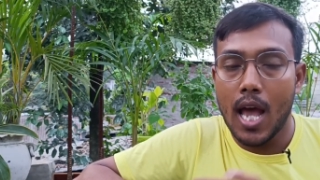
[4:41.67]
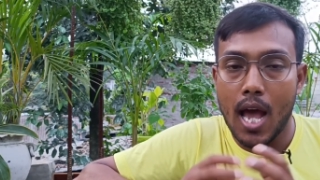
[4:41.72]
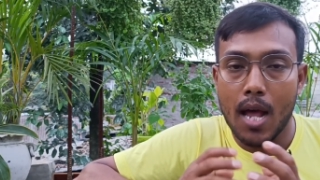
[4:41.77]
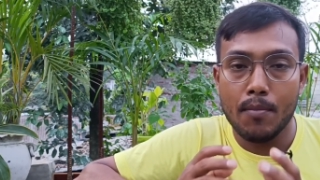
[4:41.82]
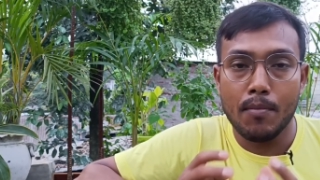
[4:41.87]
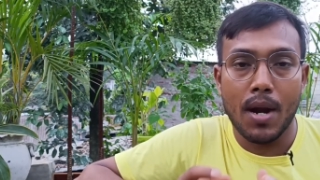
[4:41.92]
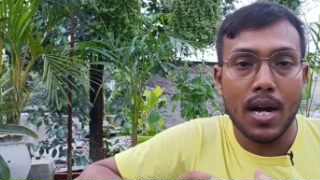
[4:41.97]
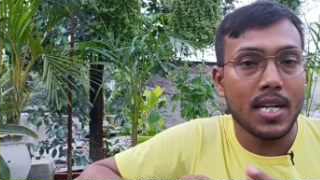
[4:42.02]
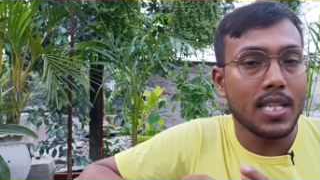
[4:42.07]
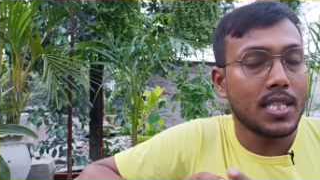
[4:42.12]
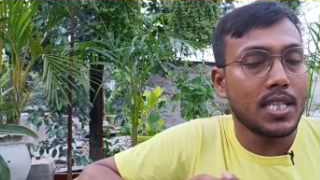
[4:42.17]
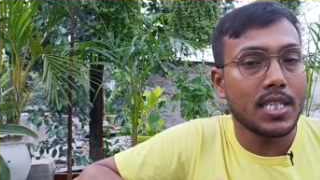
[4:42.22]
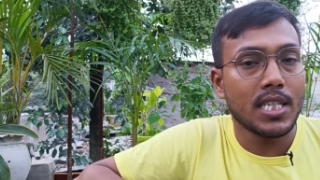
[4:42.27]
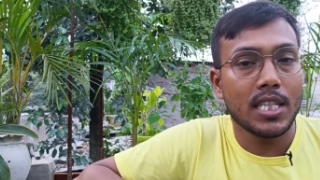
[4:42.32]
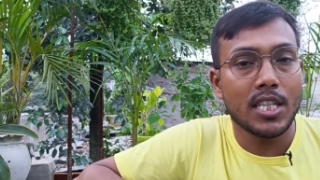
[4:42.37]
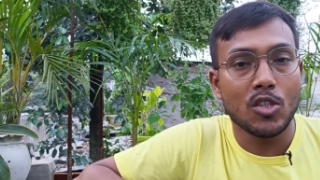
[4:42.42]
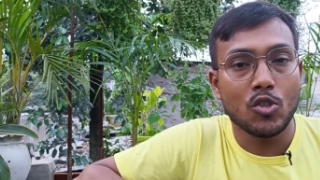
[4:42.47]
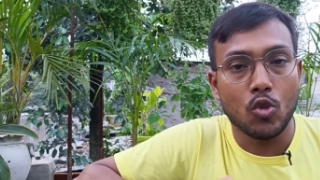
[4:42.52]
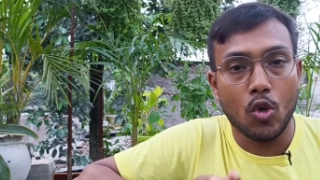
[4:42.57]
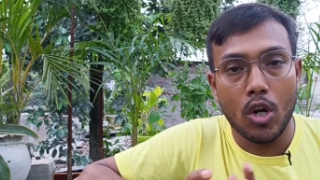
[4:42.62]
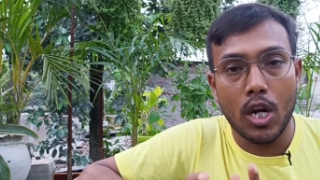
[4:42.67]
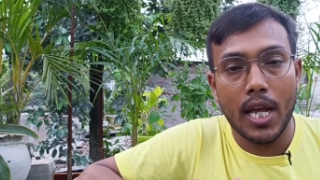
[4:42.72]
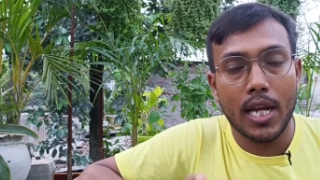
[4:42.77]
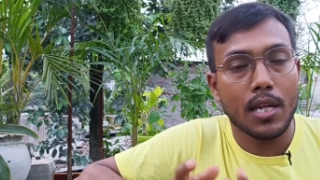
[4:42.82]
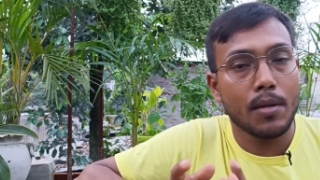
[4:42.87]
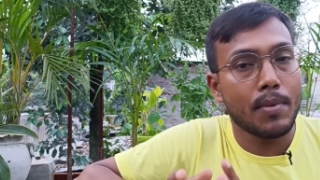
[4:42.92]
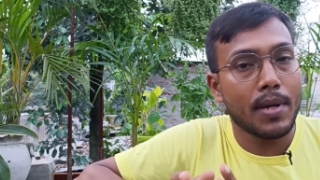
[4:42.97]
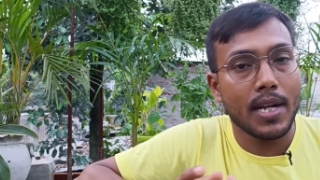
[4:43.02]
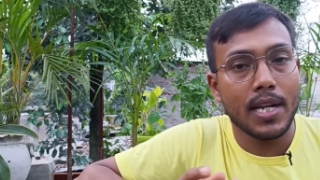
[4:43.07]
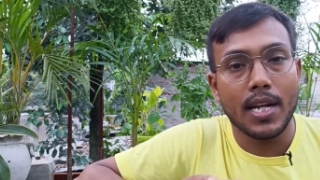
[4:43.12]
আর মাটিতে যাতে জল
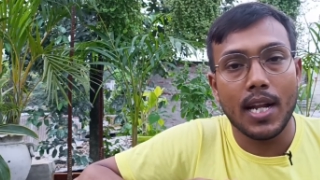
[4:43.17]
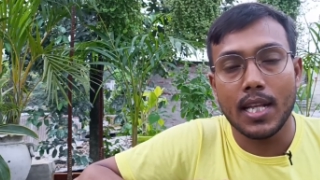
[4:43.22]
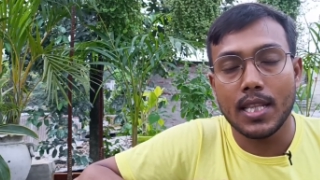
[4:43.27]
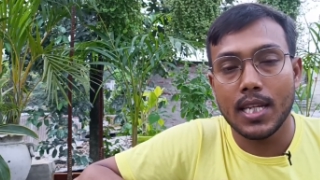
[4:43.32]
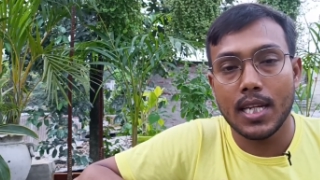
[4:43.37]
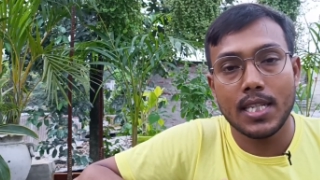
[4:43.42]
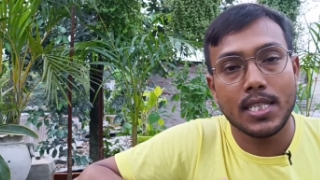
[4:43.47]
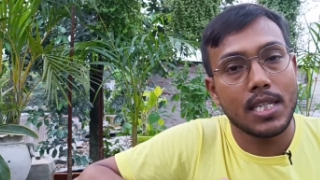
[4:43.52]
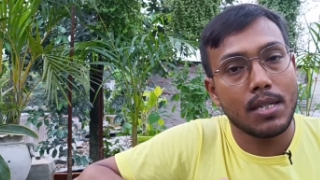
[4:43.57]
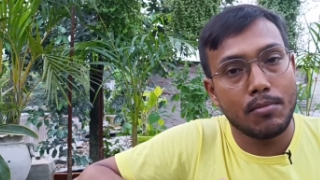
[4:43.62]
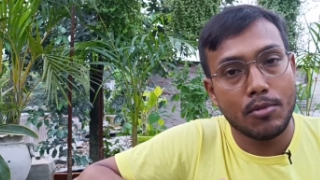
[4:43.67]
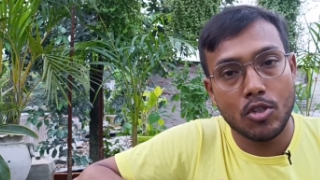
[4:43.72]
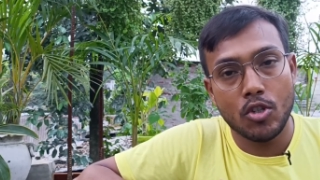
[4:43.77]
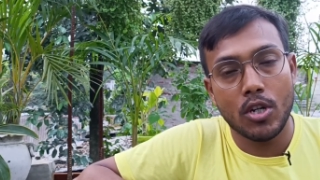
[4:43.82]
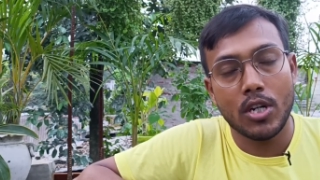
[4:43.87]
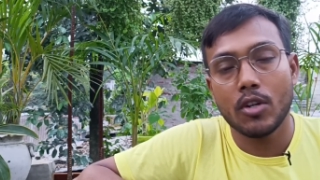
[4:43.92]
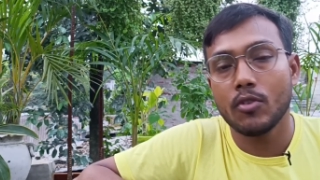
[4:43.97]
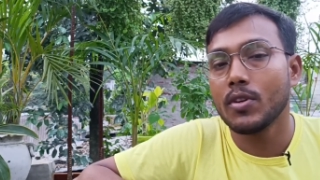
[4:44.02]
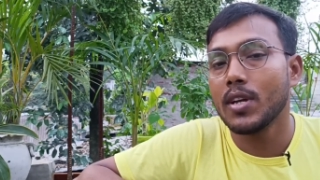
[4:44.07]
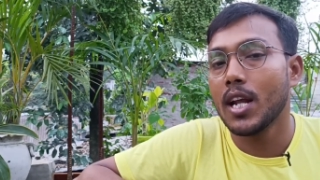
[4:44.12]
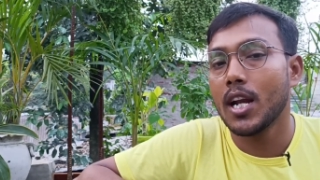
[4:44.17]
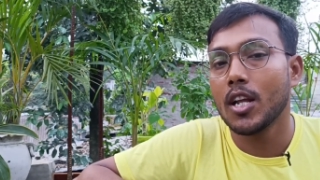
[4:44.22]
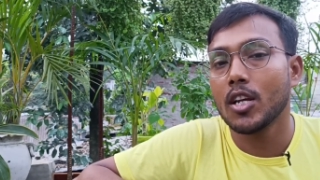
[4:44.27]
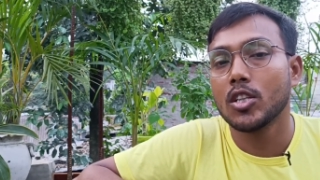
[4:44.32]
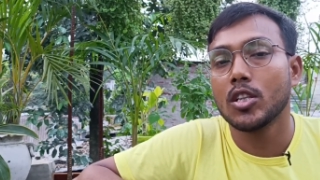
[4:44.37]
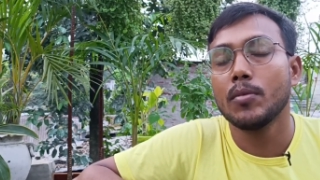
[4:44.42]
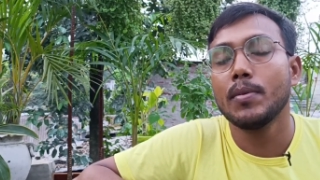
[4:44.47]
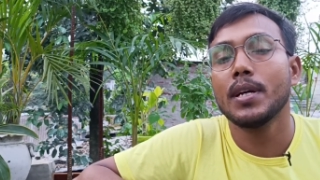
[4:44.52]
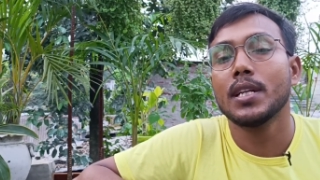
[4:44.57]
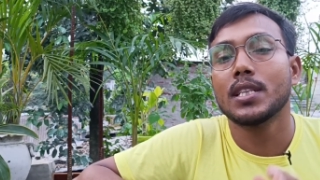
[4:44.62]
একেবারেই না থাকে সেই বিষয়টাও খেয়াল
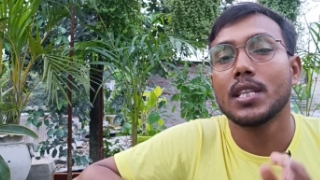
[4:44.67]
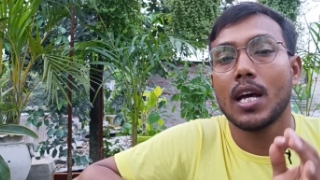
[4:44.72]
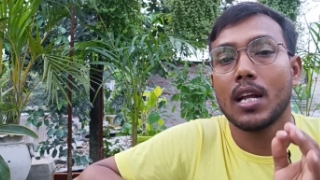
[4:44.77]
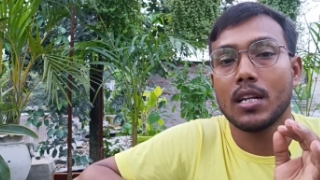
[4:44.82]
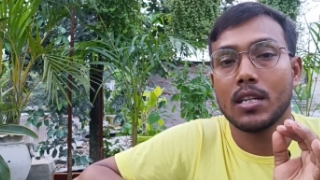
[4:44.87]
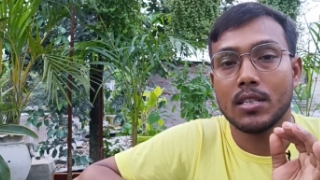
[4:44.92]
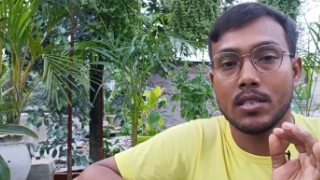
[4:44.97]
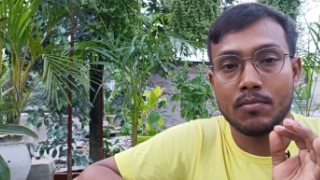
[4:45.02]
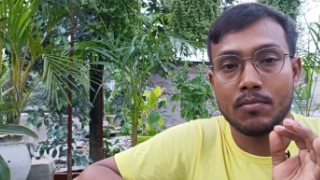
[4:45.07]
রাখতে হবে তার